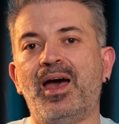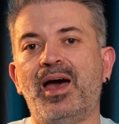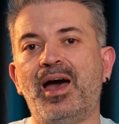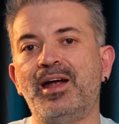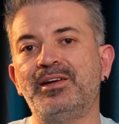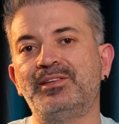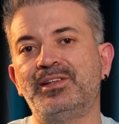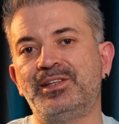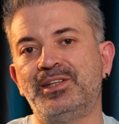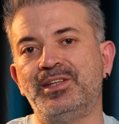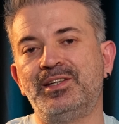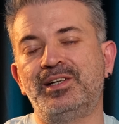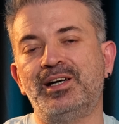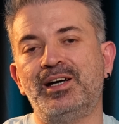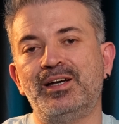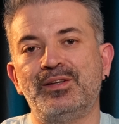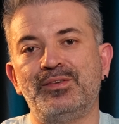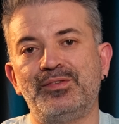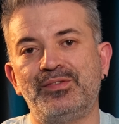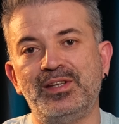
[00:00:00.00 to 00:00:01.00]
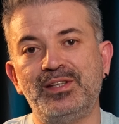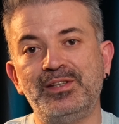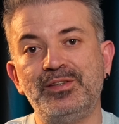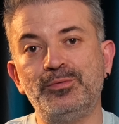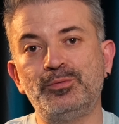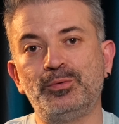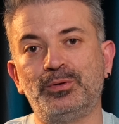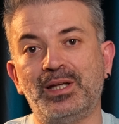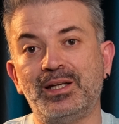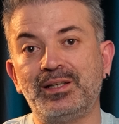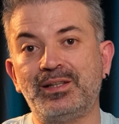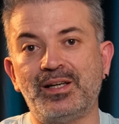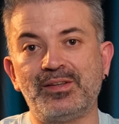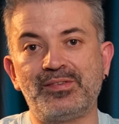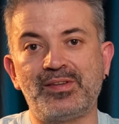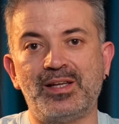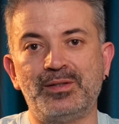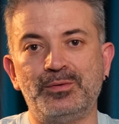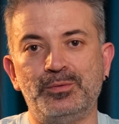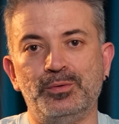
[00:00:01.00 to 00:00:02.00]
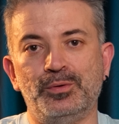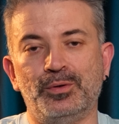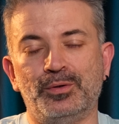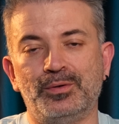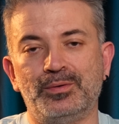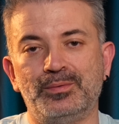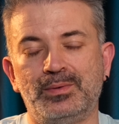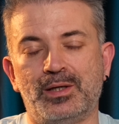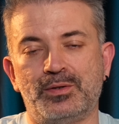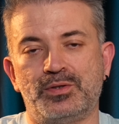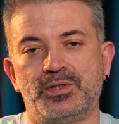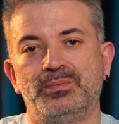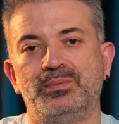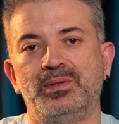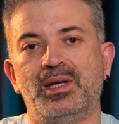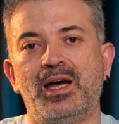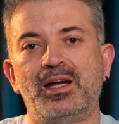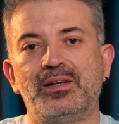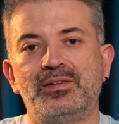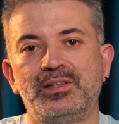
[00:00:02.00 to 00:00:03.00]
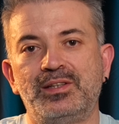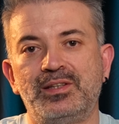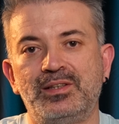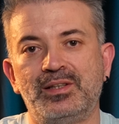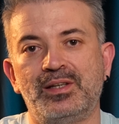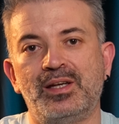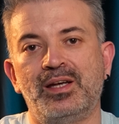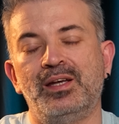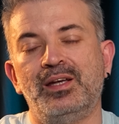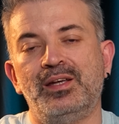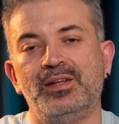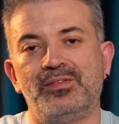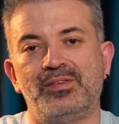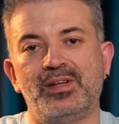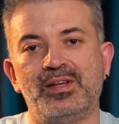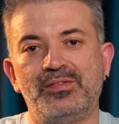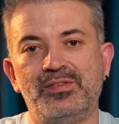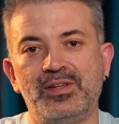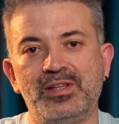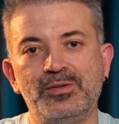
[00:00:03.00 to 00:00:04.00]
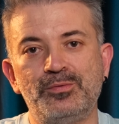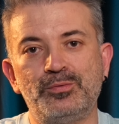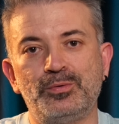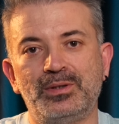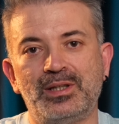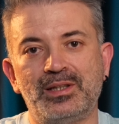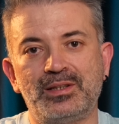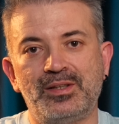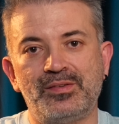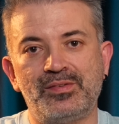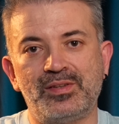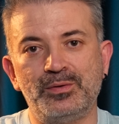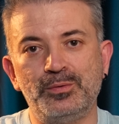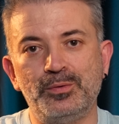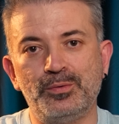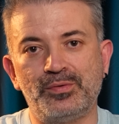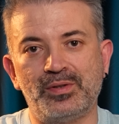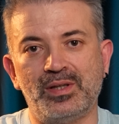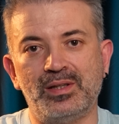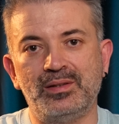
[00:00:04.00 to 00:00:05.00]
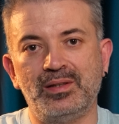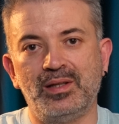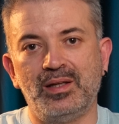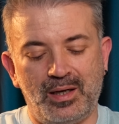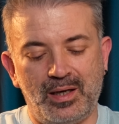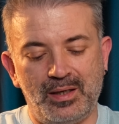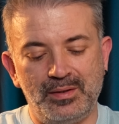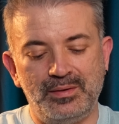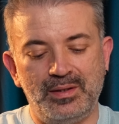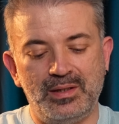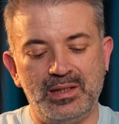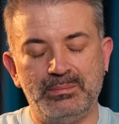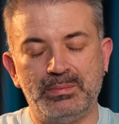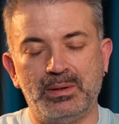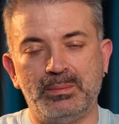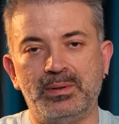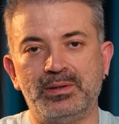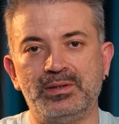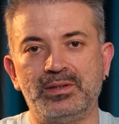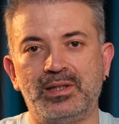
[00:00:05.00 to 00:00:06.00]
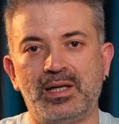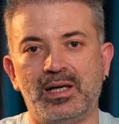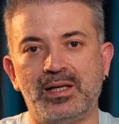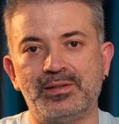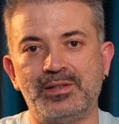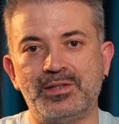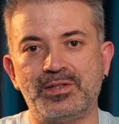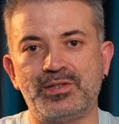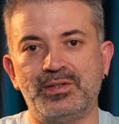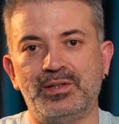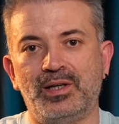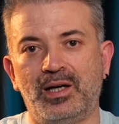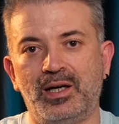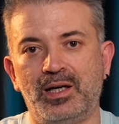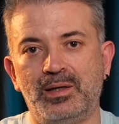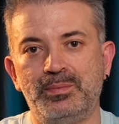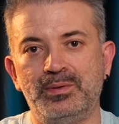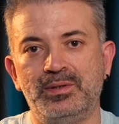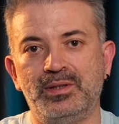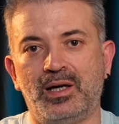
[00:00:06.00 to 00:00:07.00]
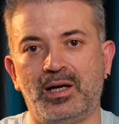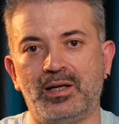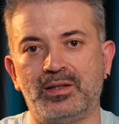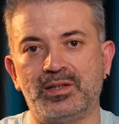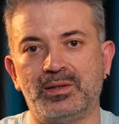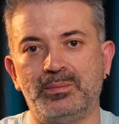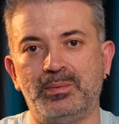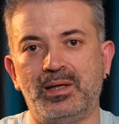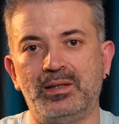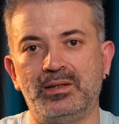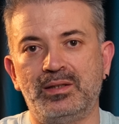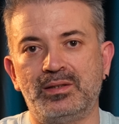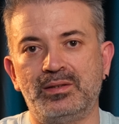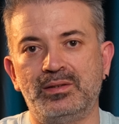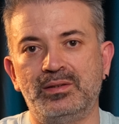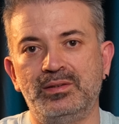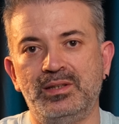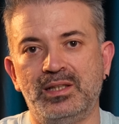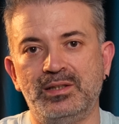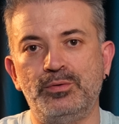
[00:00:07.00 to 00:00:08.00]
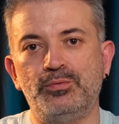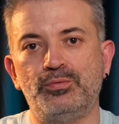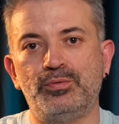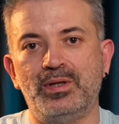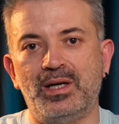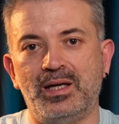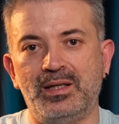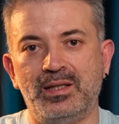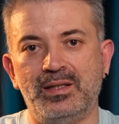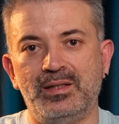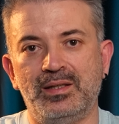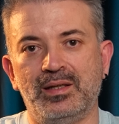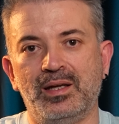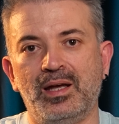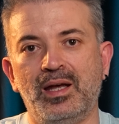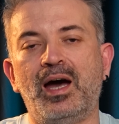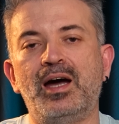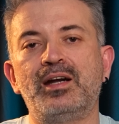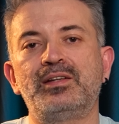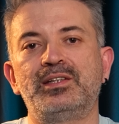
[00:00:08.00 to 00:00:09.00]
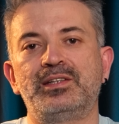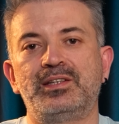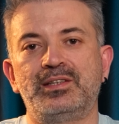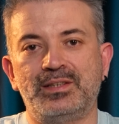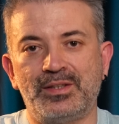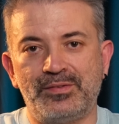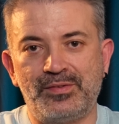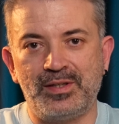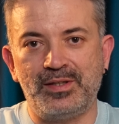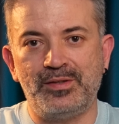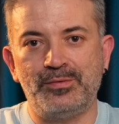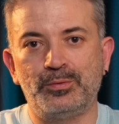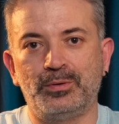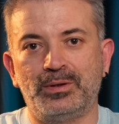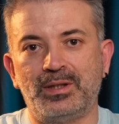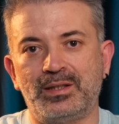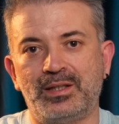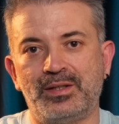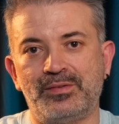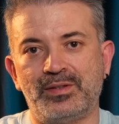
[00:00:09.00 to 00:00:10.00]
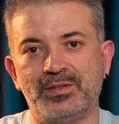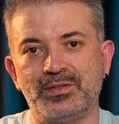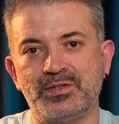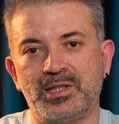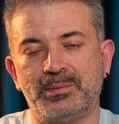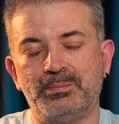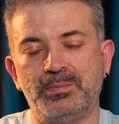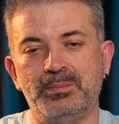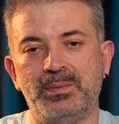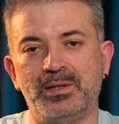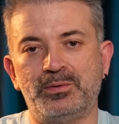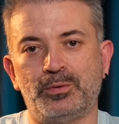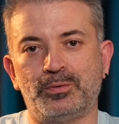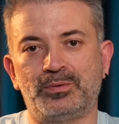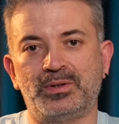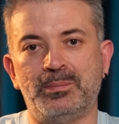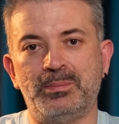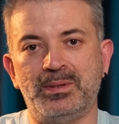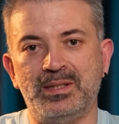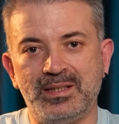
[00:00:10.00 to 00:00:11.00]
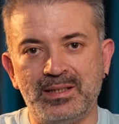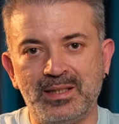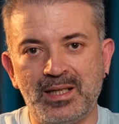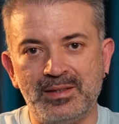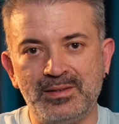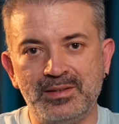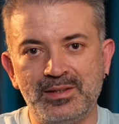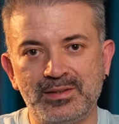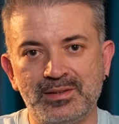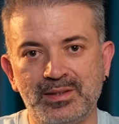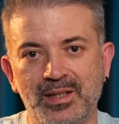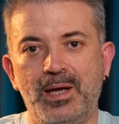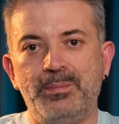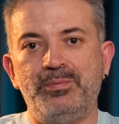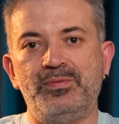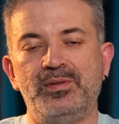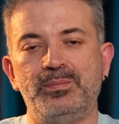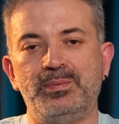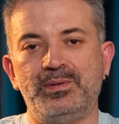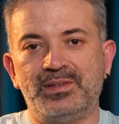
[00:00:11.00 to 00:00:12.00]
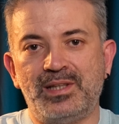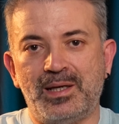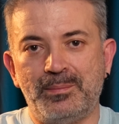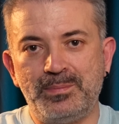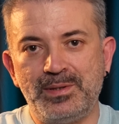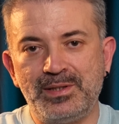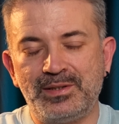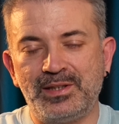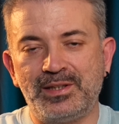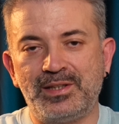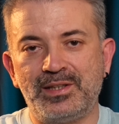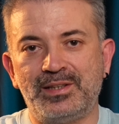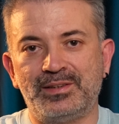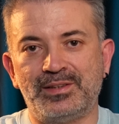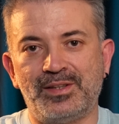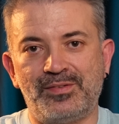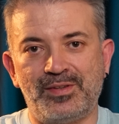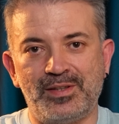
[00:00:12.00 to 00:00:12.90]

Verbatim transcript: her dakika 8 dolar kazan diyor. Ya şimdi her dakika sen 8 dolar kazanıyorsan anneni, babanı, kardeşini, abini, akrabalarını, 7 sülaleni her dakika 8 dolar kazanacak bir metotla bilgilendir. Hepsi birden 1 dakikada